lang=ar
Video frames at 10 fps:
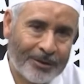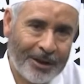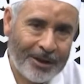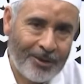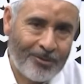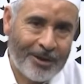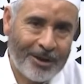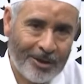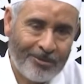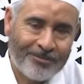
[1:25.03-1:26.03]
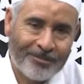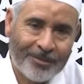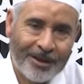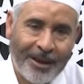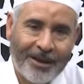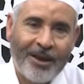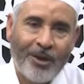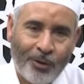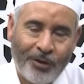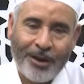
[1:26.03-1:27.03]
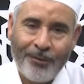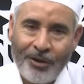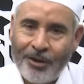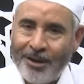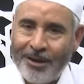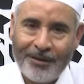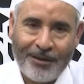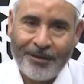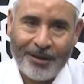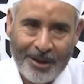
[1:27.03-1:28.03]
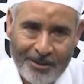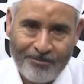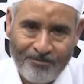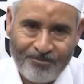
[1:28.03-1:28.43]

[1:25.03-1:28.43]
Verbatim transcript: حديثنا اليوم عن اليسر في شريعة الصيام